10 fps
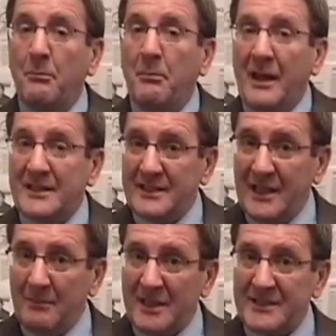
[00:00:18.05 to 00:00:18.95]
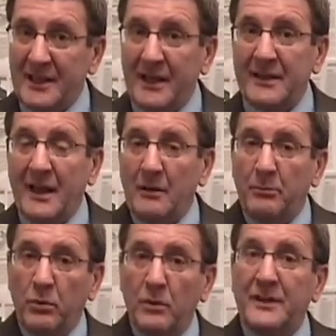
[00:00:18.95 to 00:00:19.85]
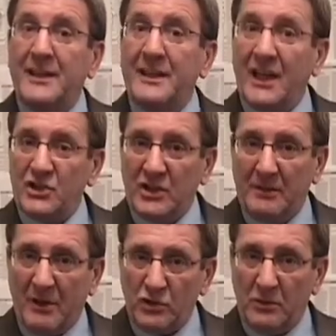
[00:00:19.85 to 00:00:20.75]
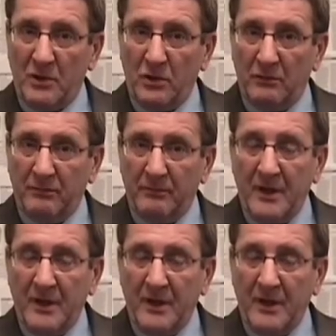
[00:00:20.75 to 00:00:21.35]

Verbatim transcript: baisser la masse salariale pour dégager des marges de manœuvre.